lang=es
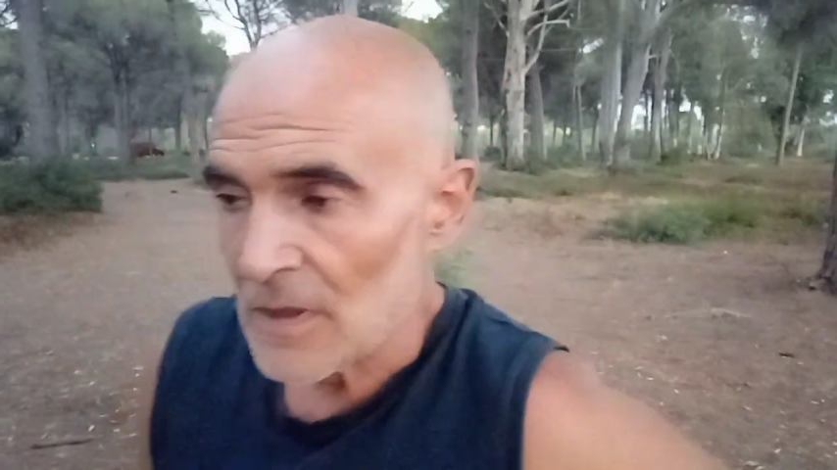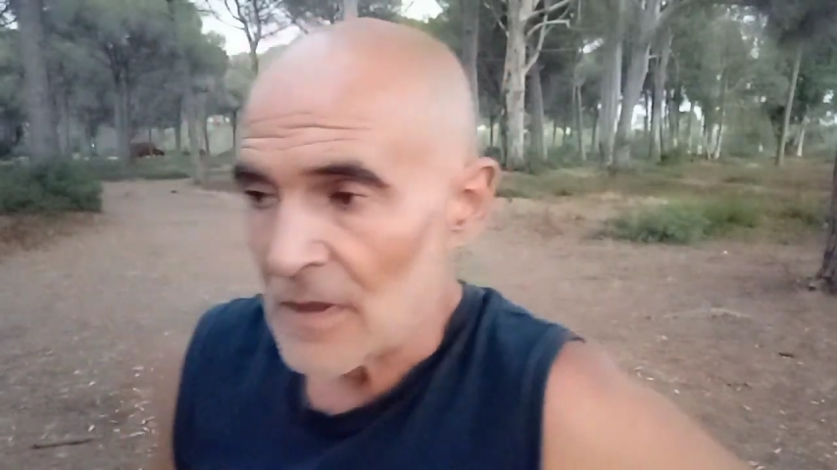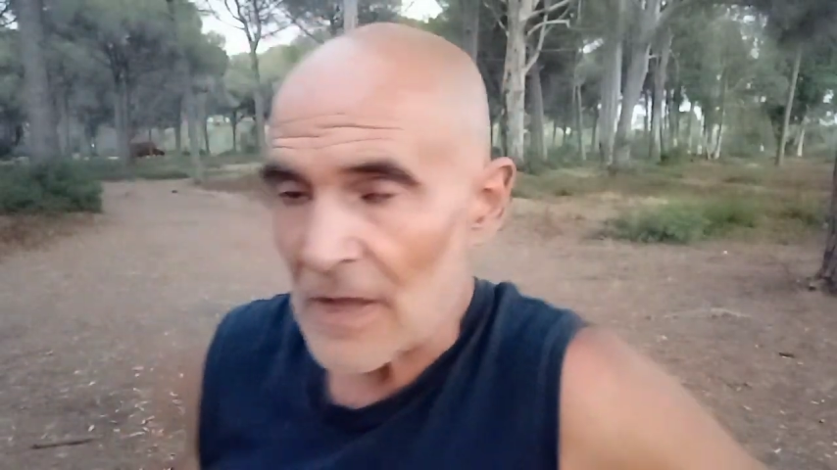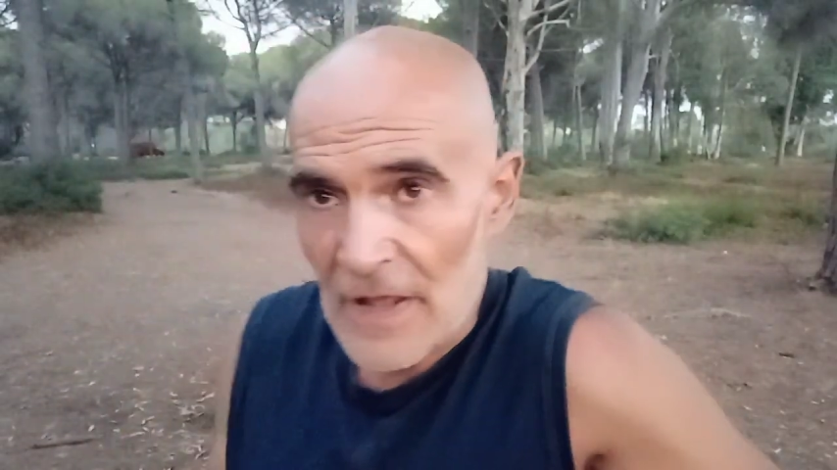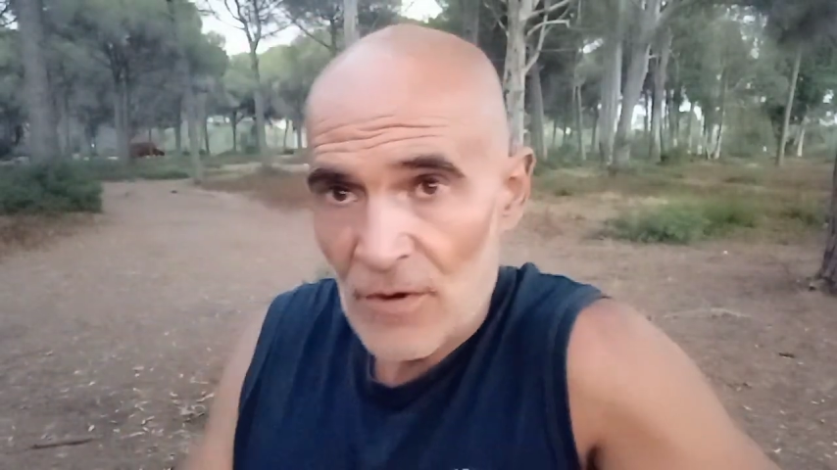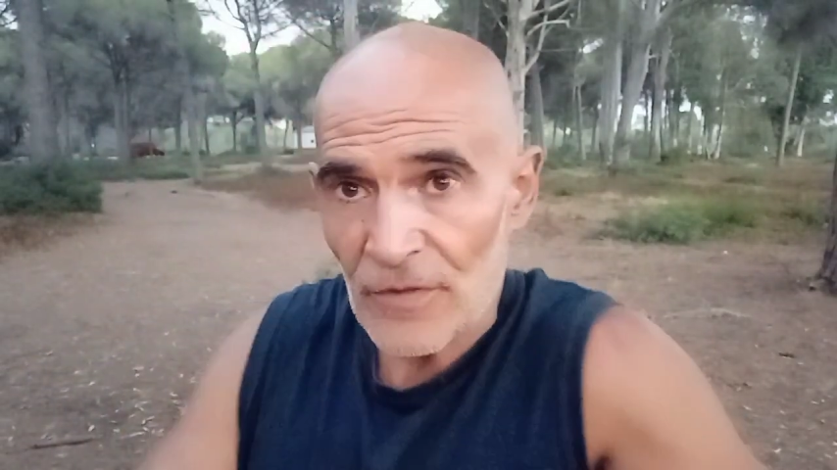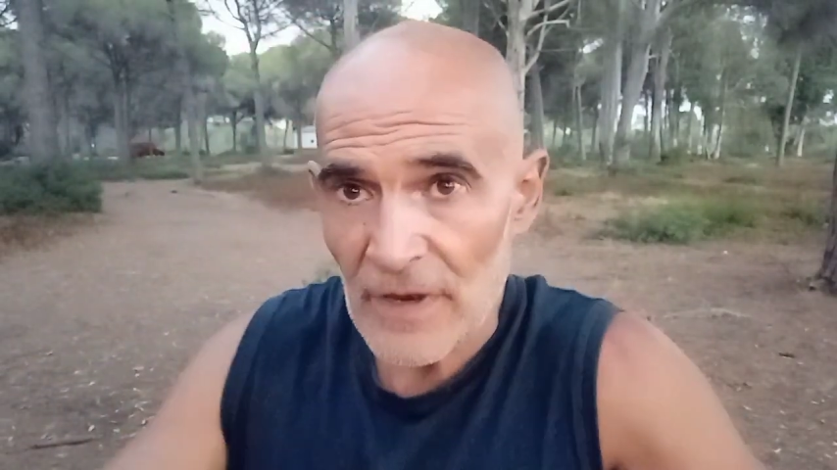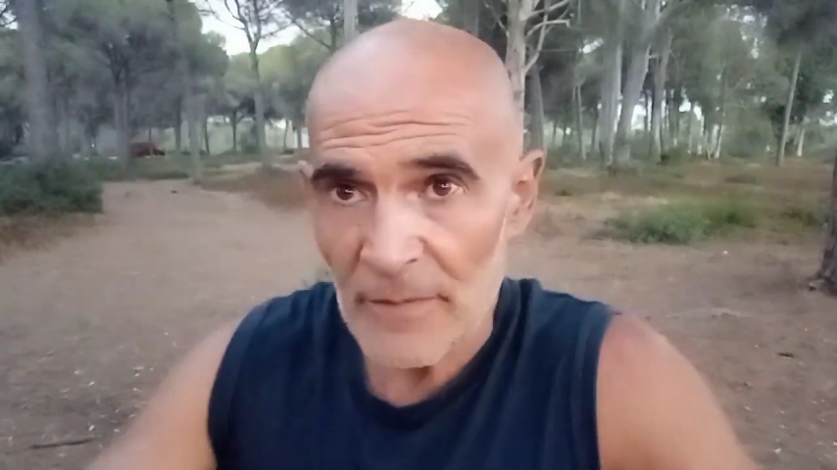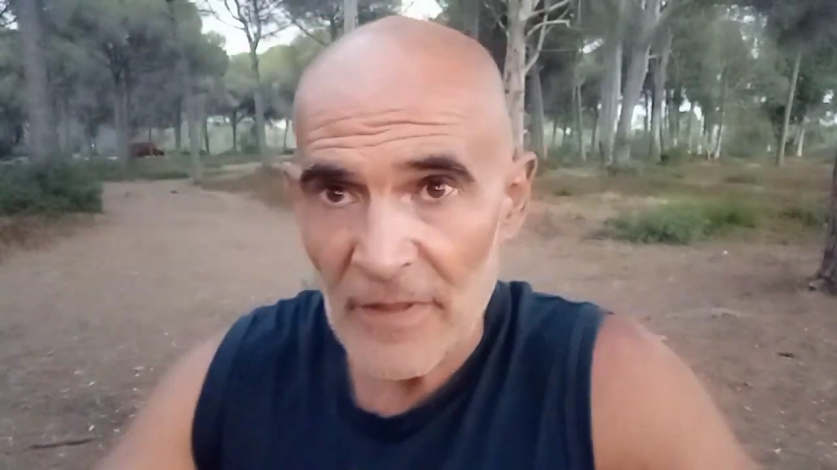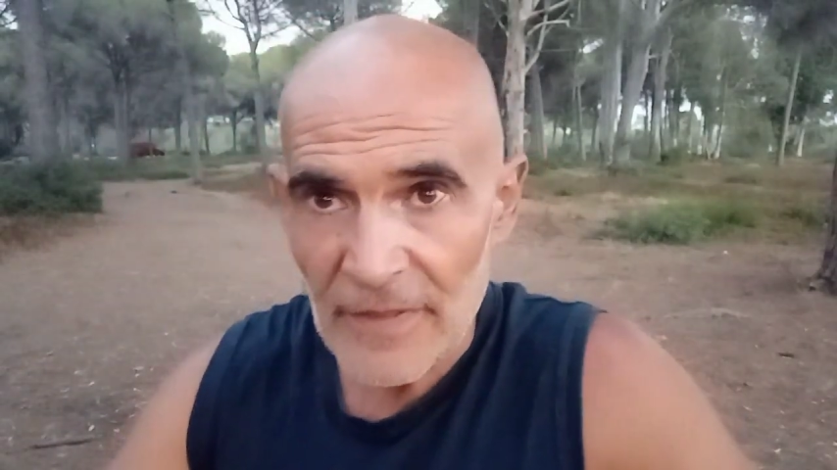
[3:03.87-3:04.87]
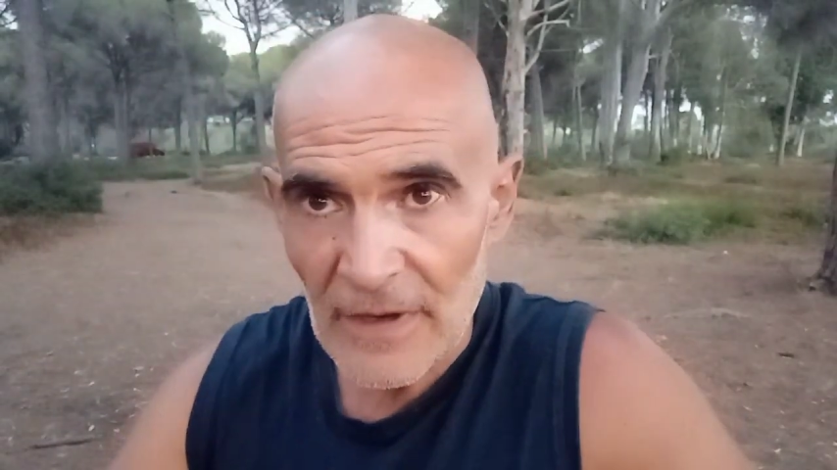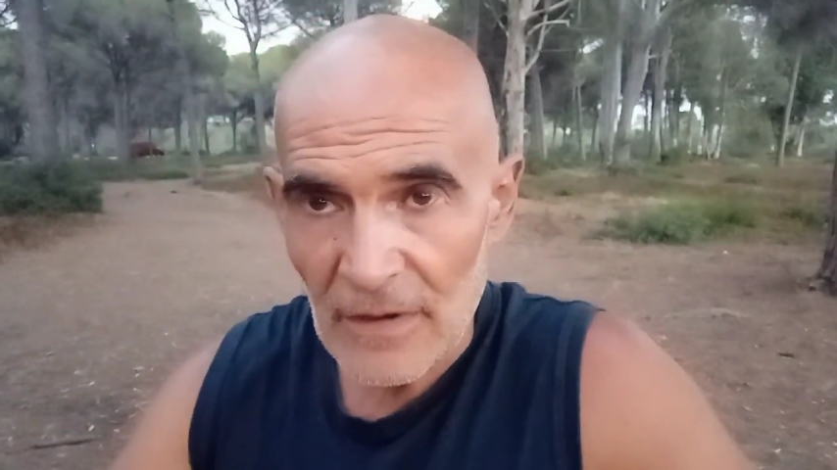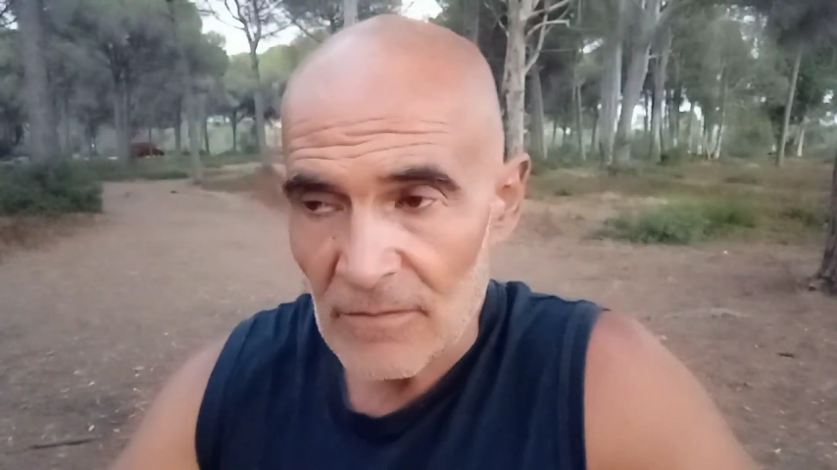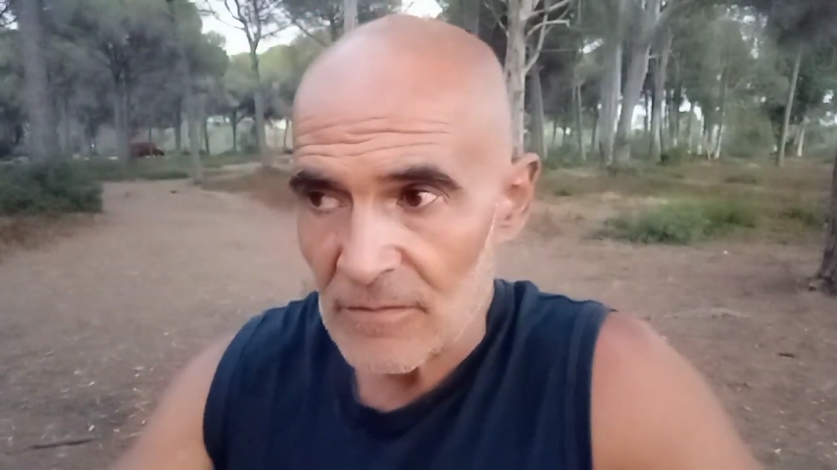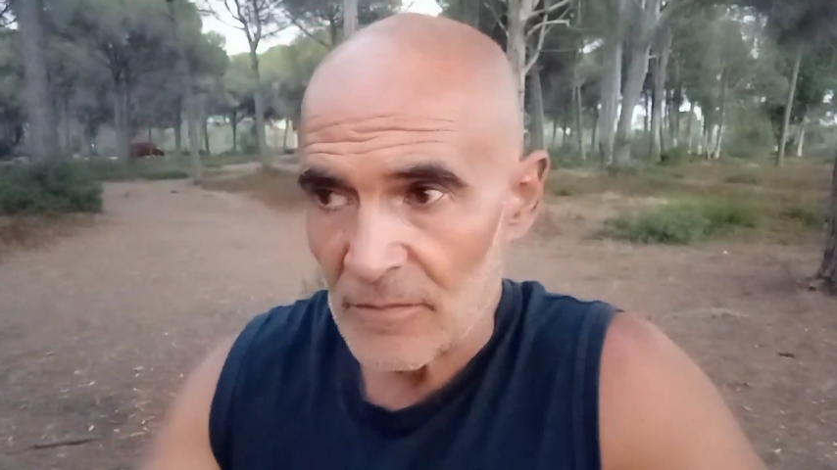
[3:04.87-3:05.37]
ella no tiene mental,
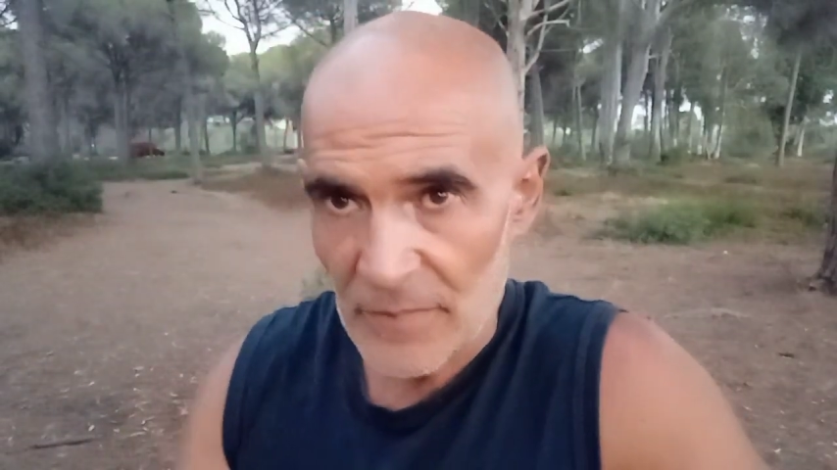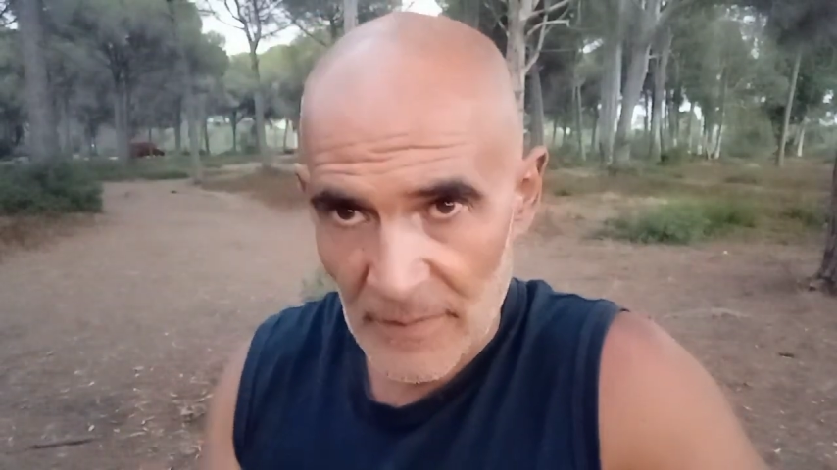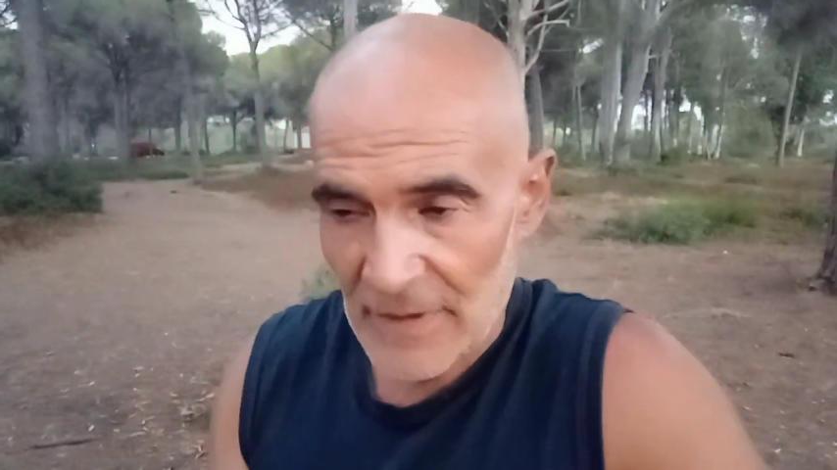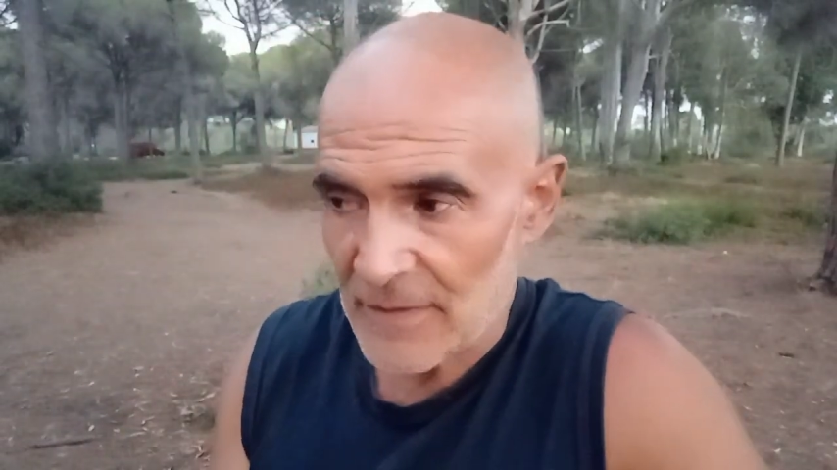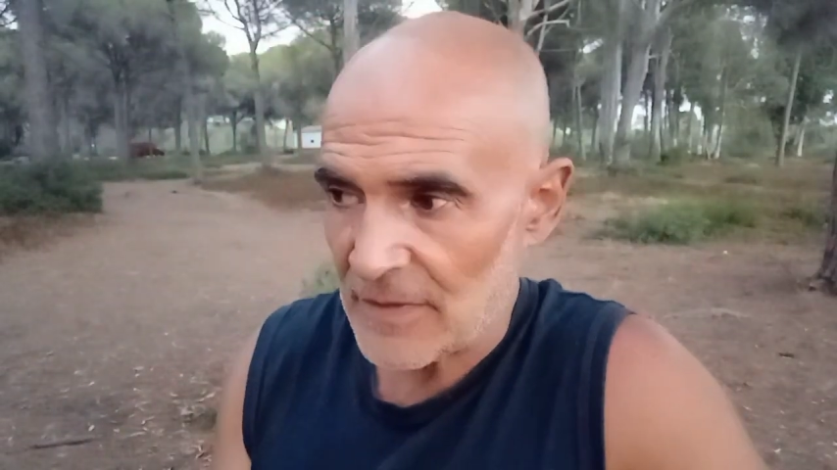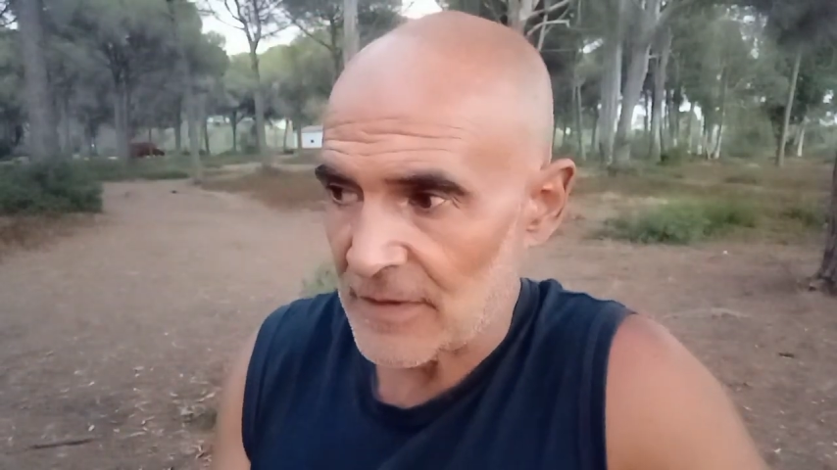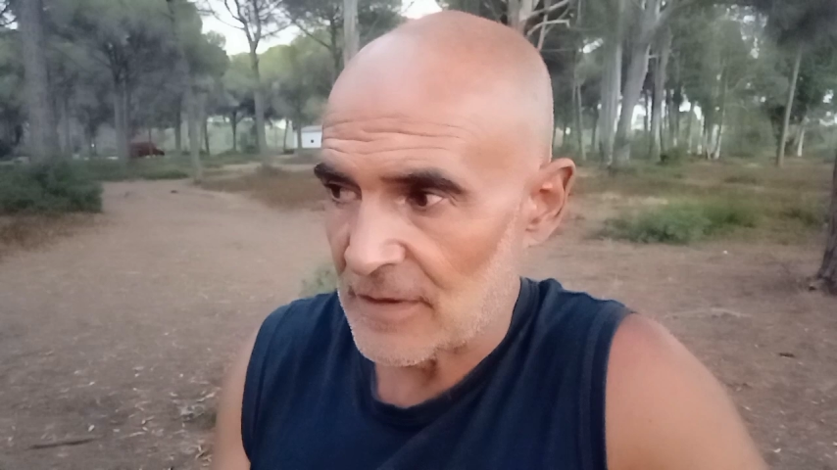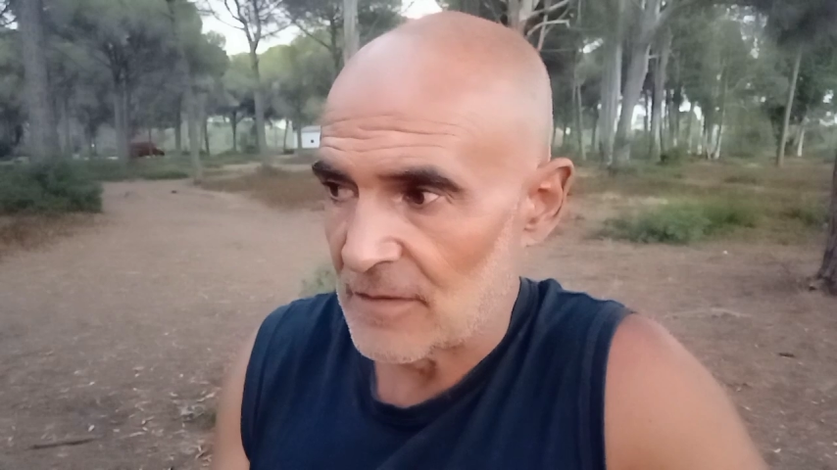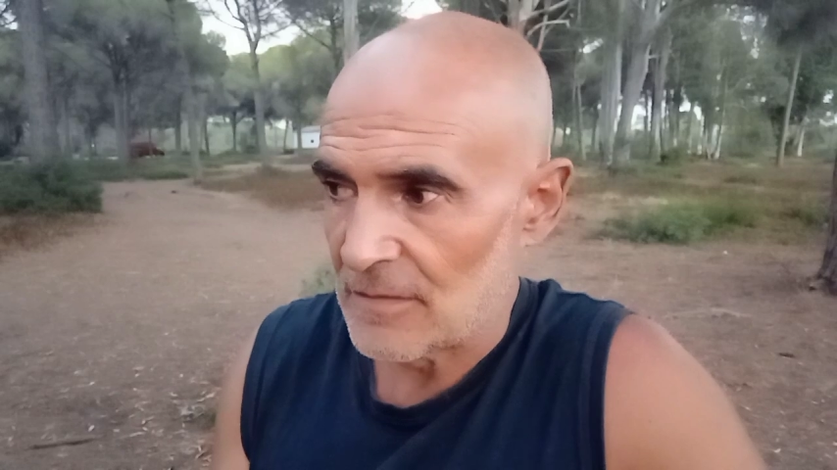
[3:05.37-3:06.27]
primeramente,